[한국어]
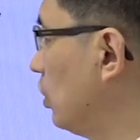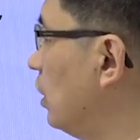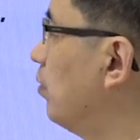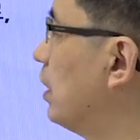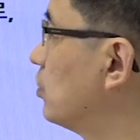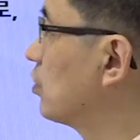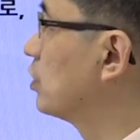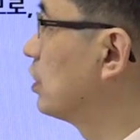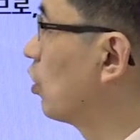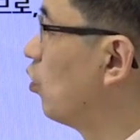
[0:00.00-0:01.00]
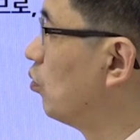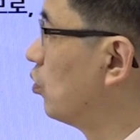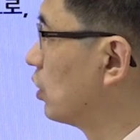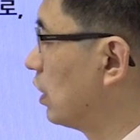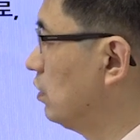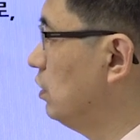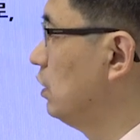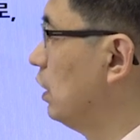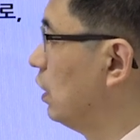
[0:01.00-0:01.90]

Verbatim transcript: 일반적인 채권보다는